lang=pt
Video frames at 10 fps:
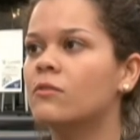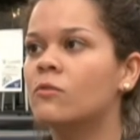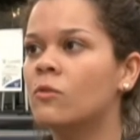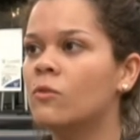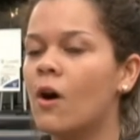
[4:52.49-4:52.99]

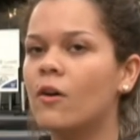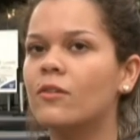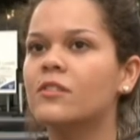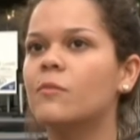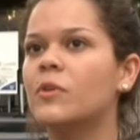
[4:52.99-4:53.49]
Igual o
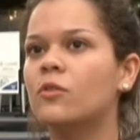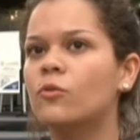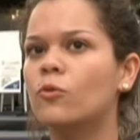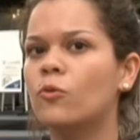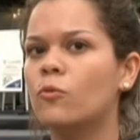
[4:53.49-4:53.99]
lançamento
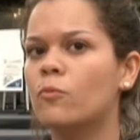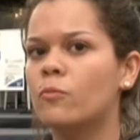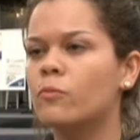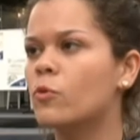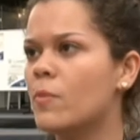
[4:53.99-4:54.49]
do,
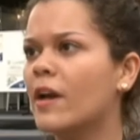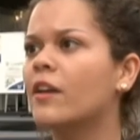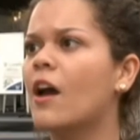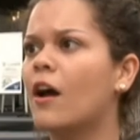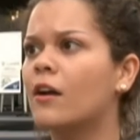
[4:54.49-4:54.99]
do Mac
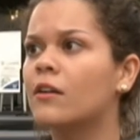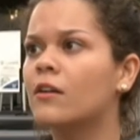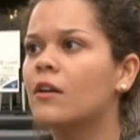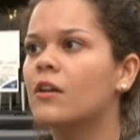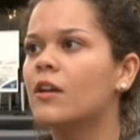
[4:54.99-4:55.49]
Air.
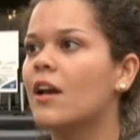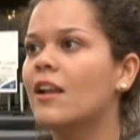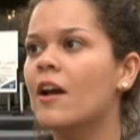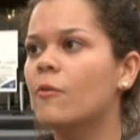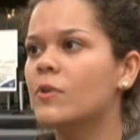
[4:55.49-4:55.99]

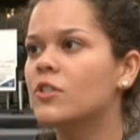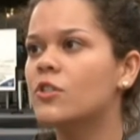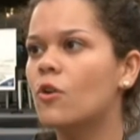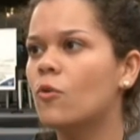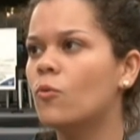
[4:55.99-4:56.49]
Ele realmente
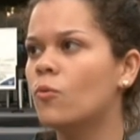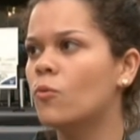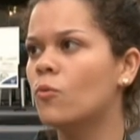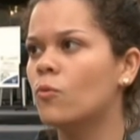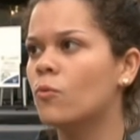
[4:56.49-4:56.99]
tirou
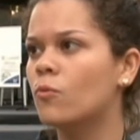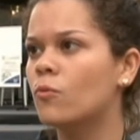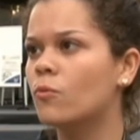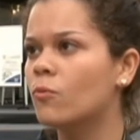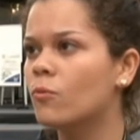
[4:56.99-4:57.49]
o,
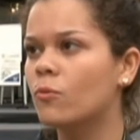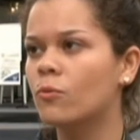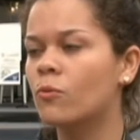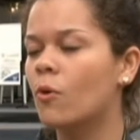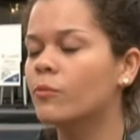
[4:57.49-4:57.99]

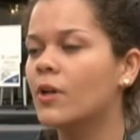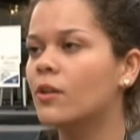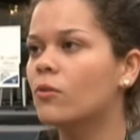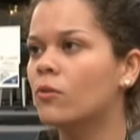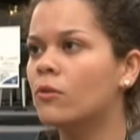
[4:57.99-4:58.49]
o
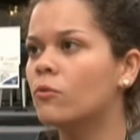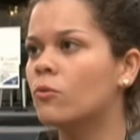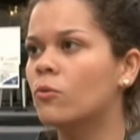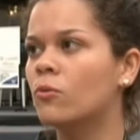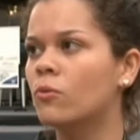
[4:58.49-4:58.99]
computador,
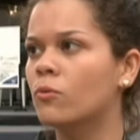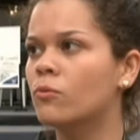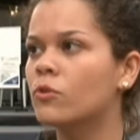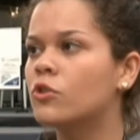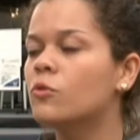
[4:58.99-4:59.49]
o
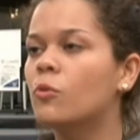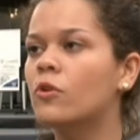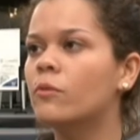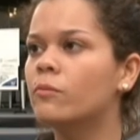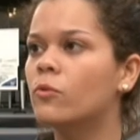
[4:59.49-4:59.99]

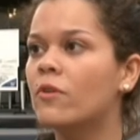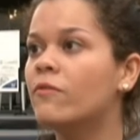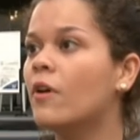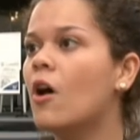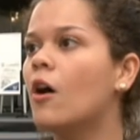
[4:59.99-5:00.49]
notebook do
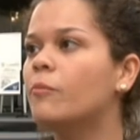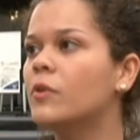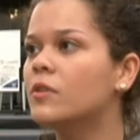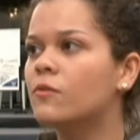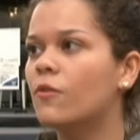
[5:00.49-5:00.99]

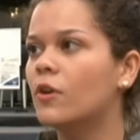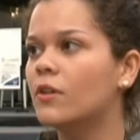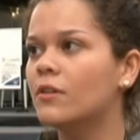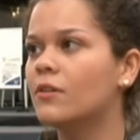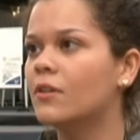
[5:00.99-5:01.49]
envelope. Isso
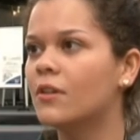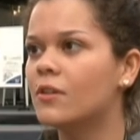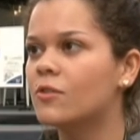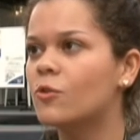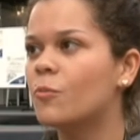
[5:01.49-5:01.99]
foi
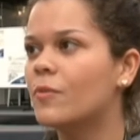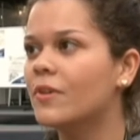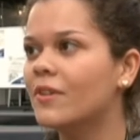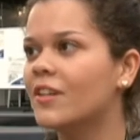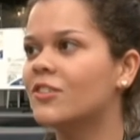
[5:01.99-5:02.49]

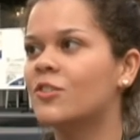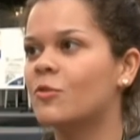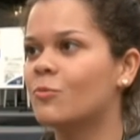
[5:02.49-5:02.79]
surpreendente.